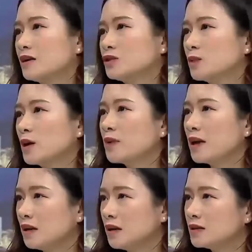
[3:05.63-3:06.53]
à, chúng ta cũng
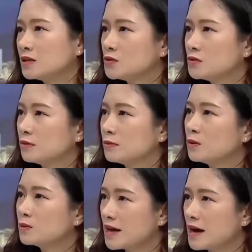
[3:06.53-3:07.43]
để ý cái xu hướng
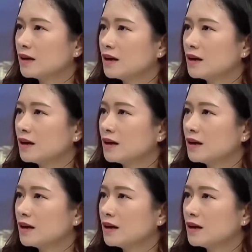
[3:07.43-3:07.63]
bất động sản